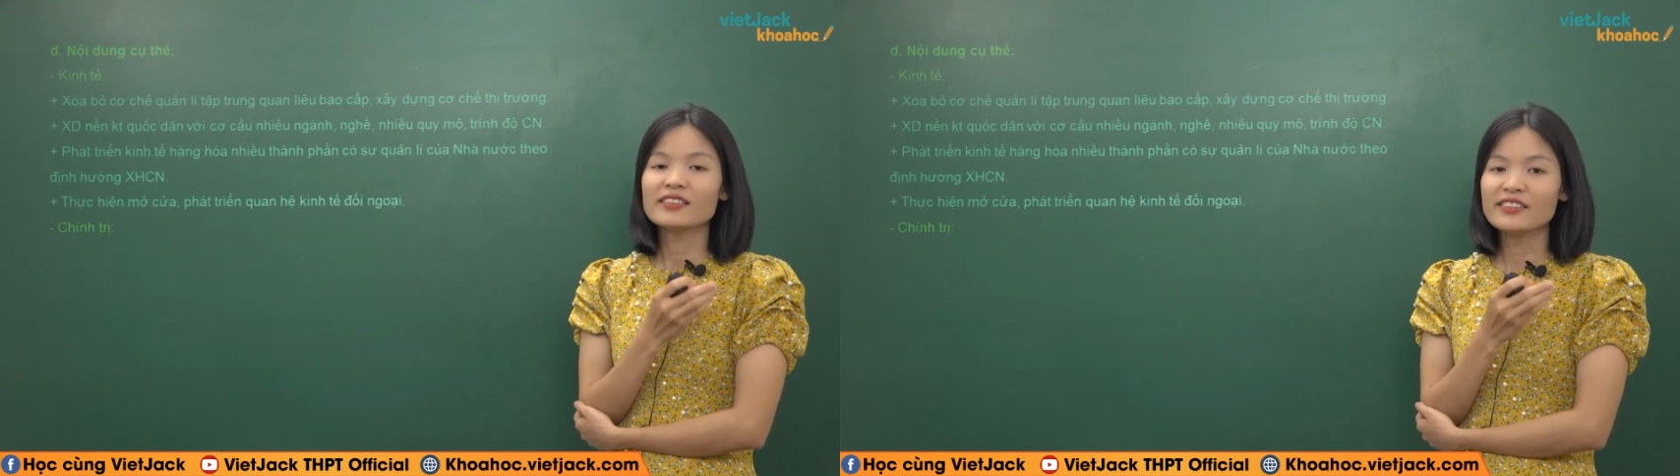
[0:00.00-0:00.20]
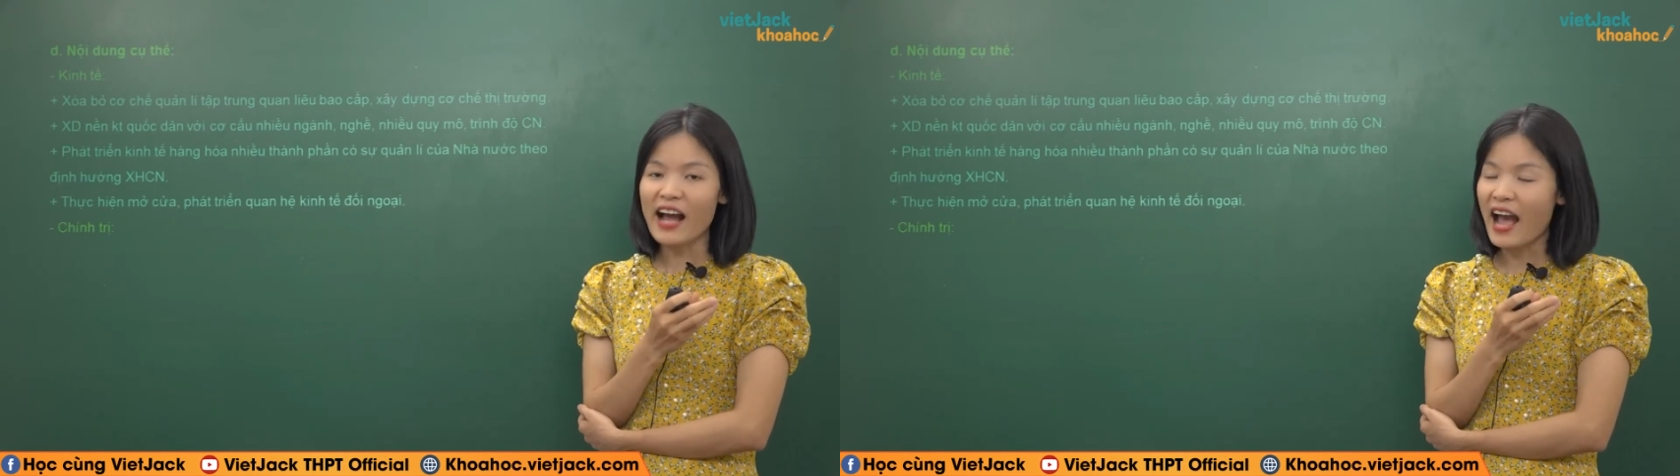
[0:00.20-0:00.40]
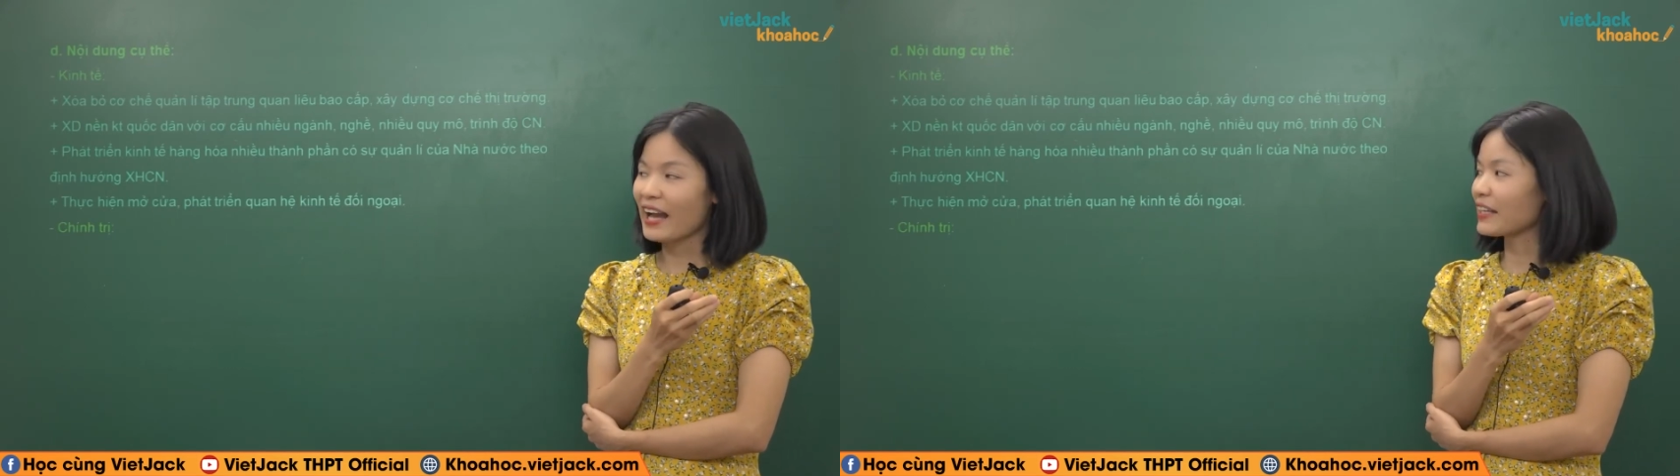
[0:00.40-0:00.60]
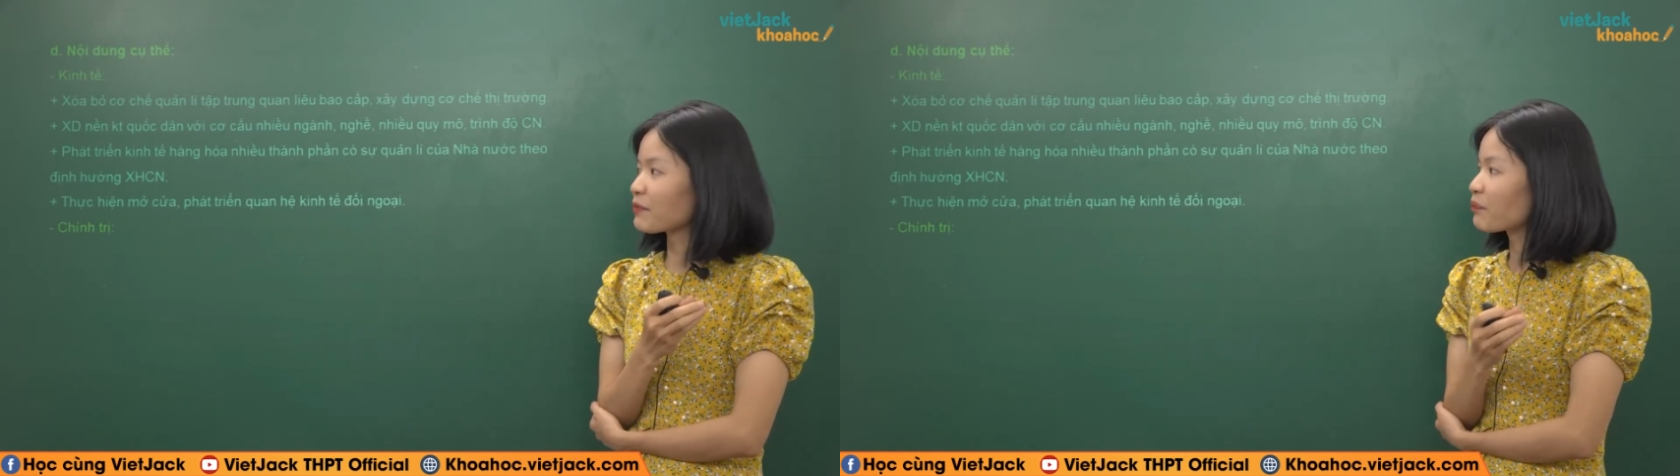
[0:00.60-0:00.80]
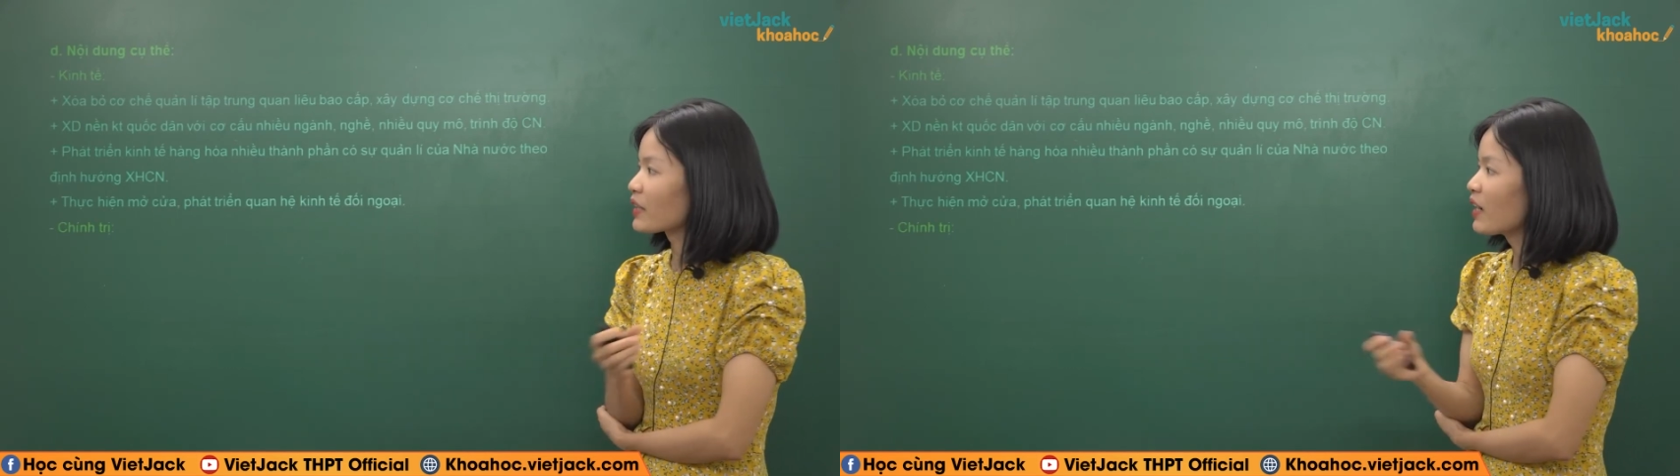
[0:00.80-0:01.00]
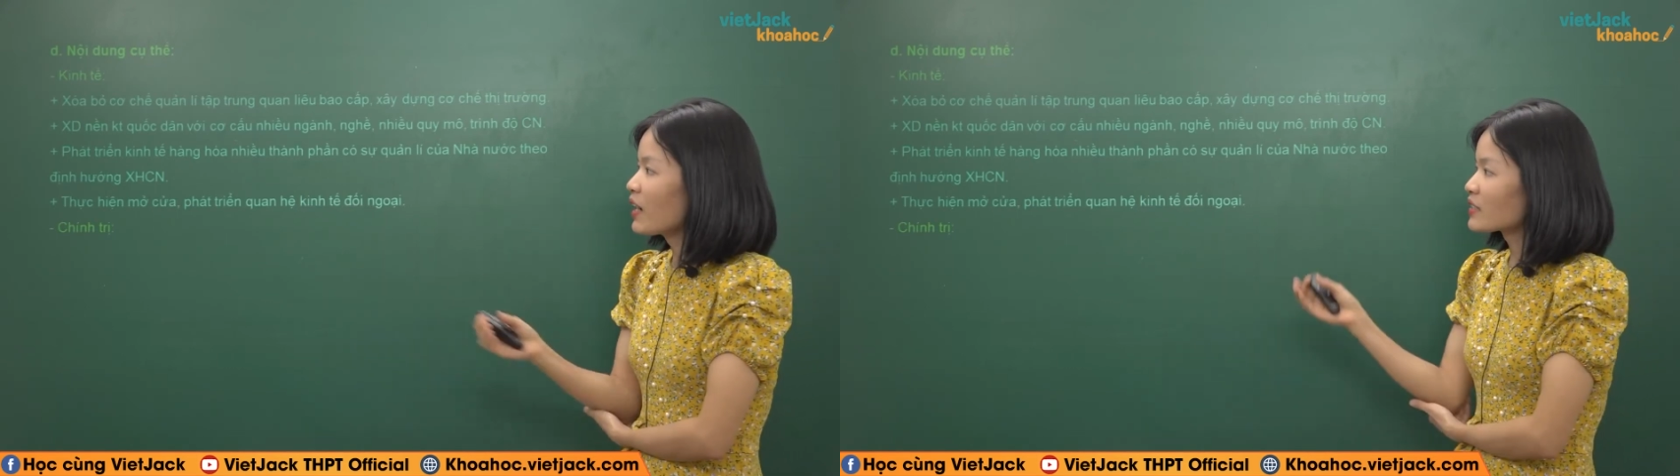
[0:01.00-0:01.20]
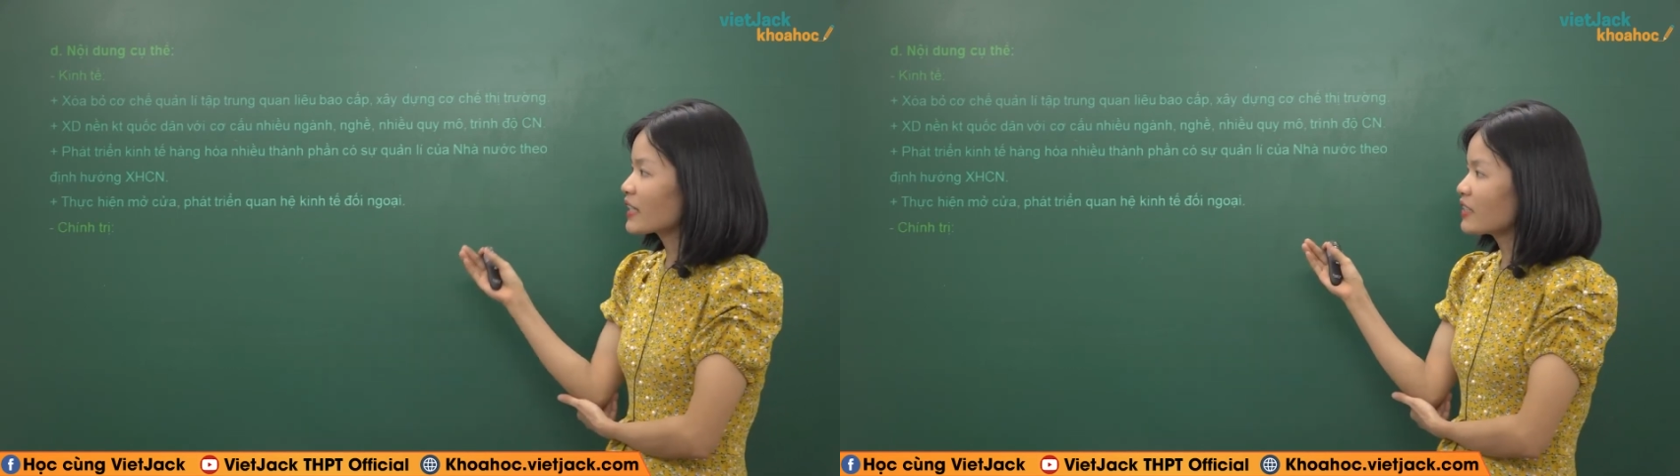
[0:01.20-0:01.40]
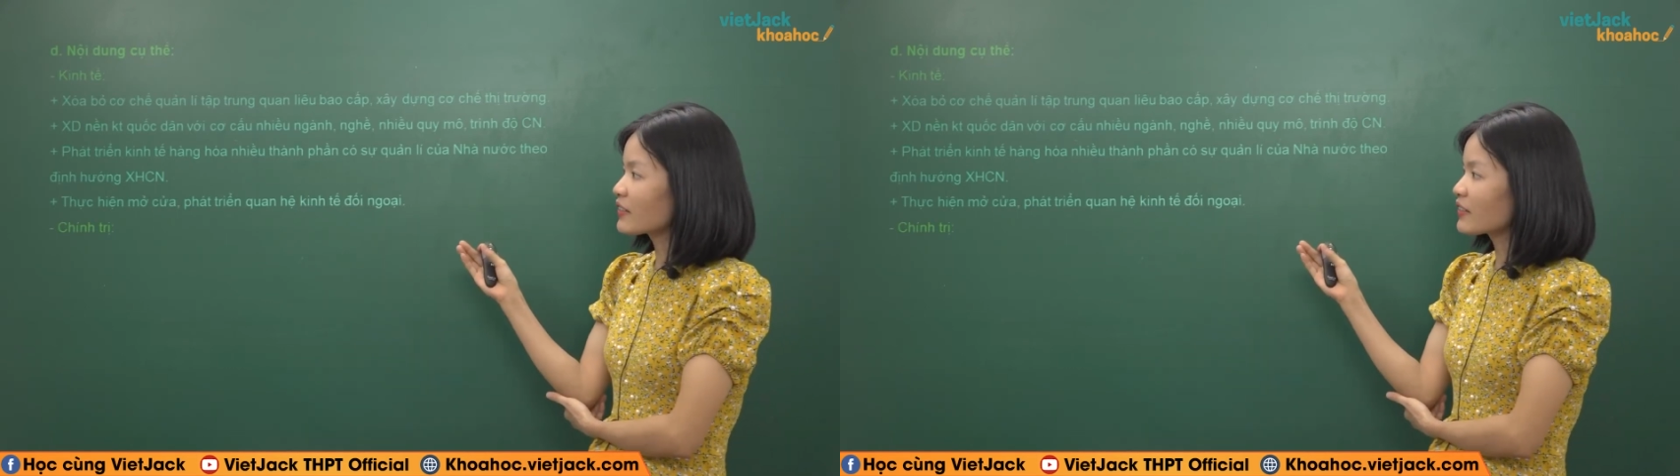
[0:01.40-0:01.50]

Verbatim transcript: Thứ hai, xây